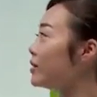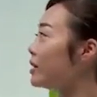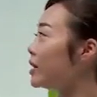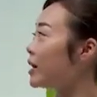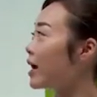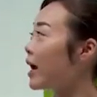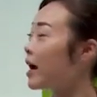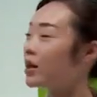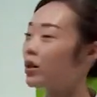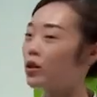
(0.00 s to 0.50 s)

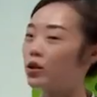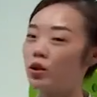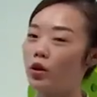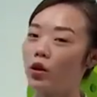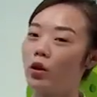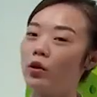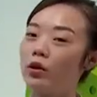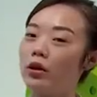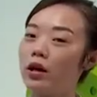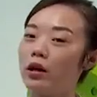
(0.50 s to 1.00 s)
你看的
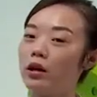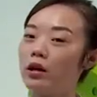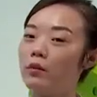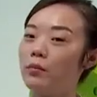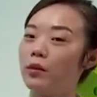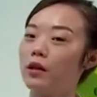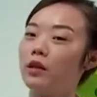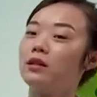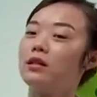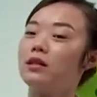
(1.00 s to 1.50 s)
时候要
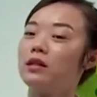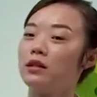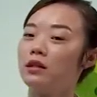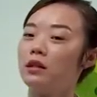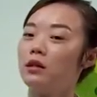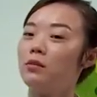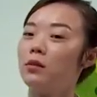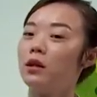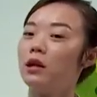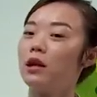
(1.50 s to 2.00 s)
一边
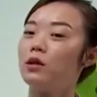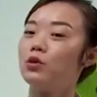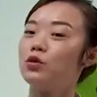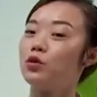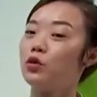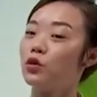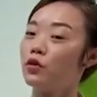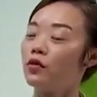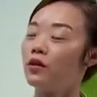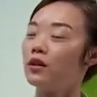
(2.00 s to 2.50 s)
记一边来
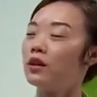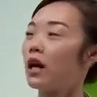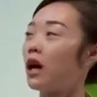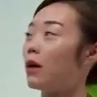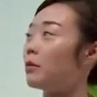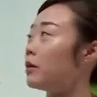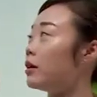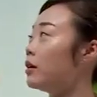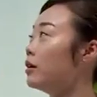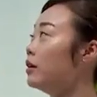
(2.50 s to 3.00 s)
区分
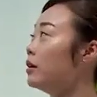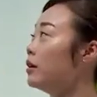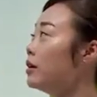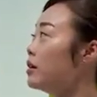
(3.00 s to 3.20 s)
它们。